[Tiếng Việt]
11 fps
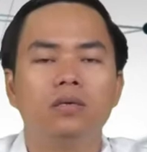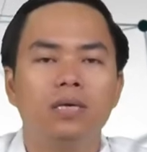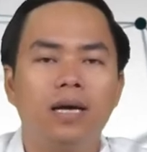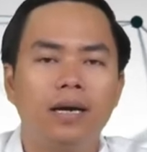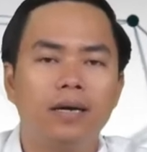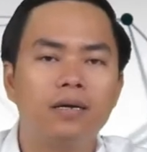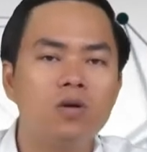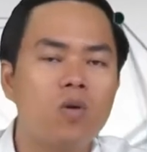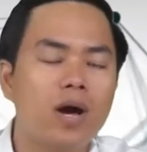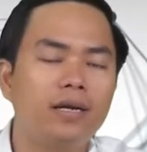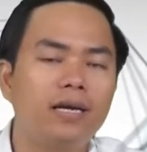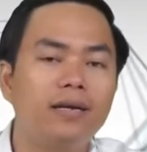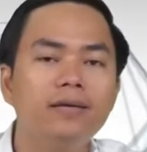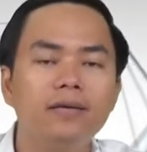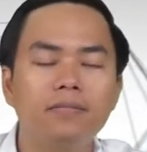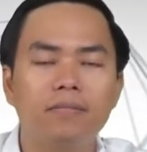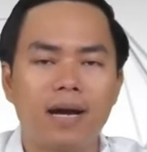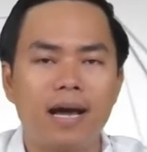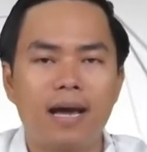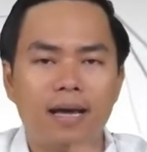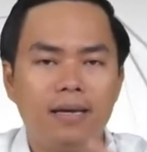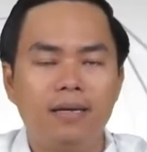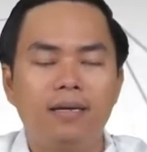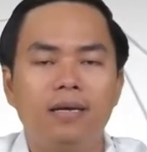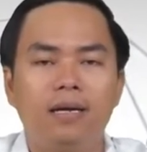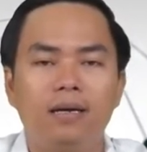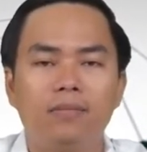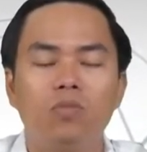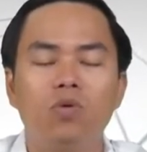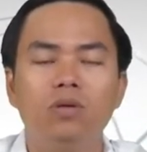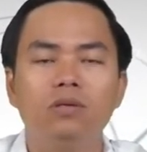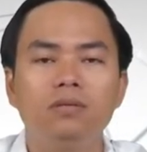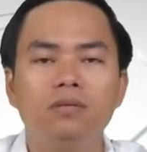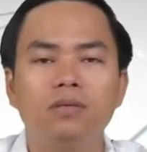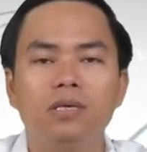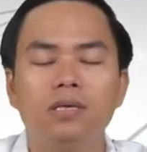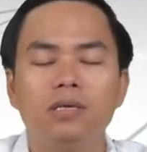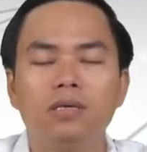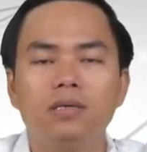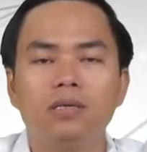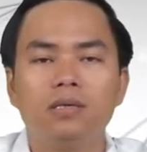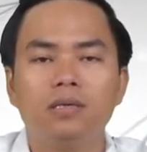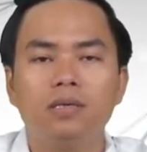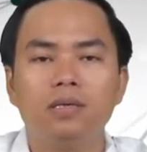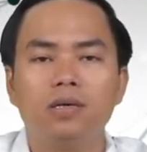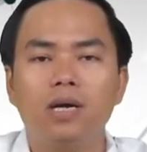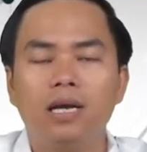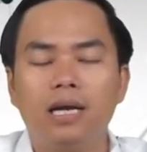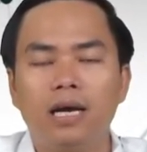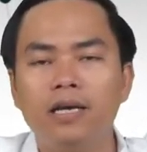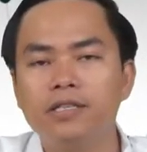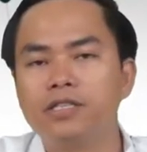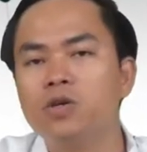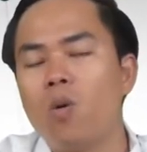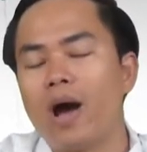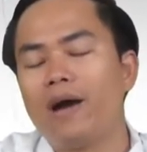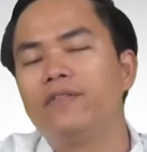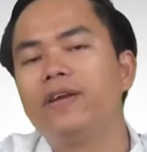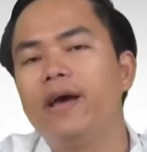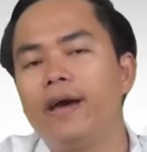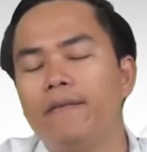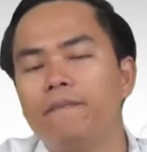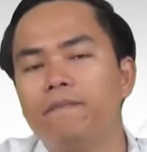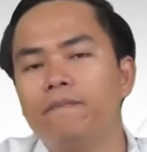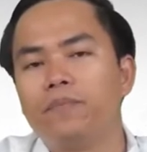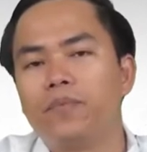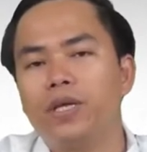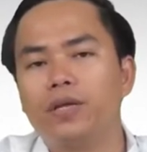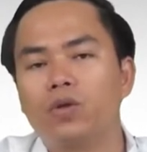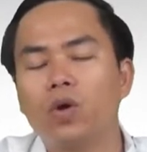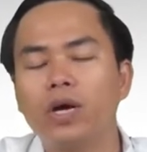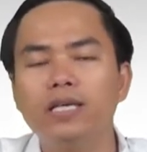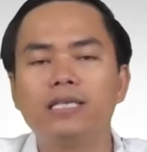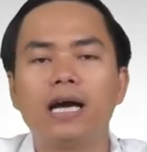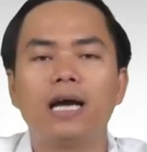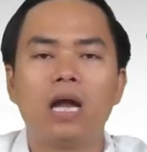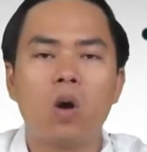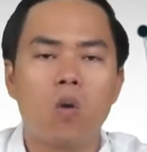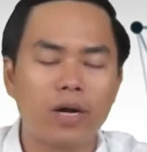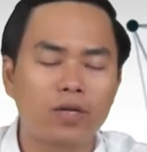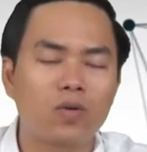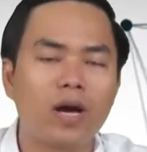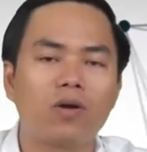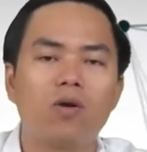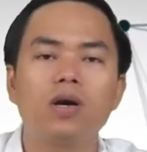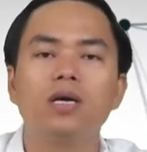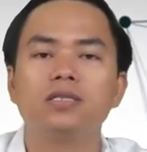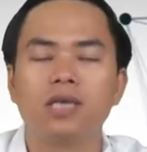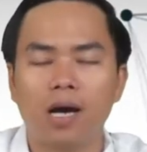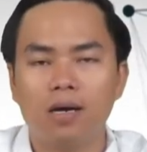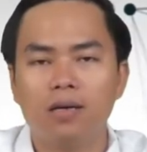à, cơ quan nhà nước mà à, muốn à, gọi là hình sự hóa vấn đề thì tôi nghĩ rằng là hoàn toàn có cơ sở